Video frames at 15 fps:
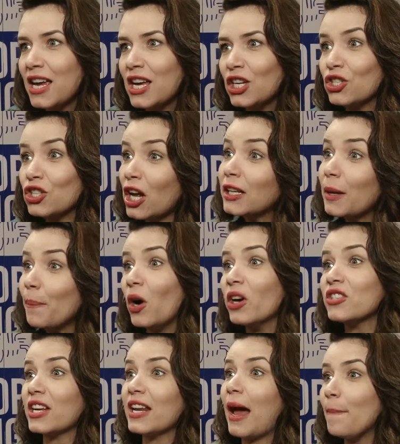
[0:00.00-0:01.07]
E só
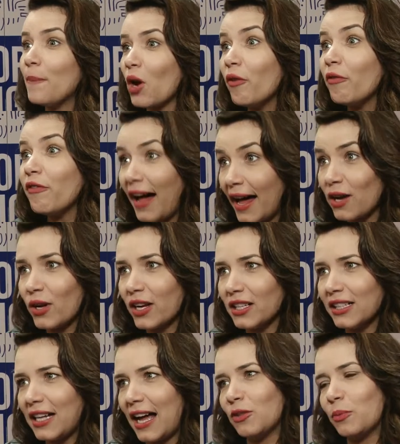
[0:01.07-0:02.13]
depois de ele aprovar o
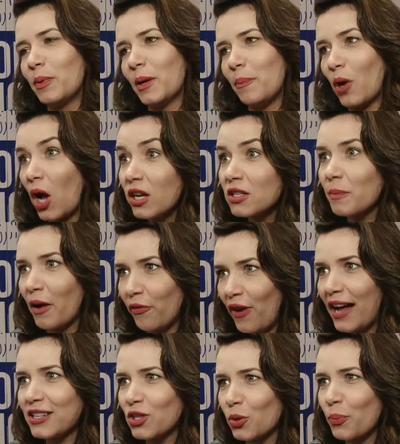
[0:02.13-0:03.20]
candidato para a próxima
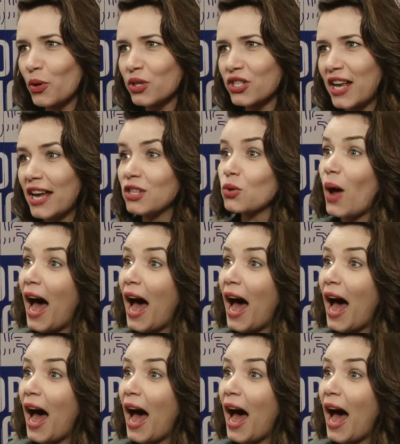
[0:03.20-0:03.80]
fase do processo,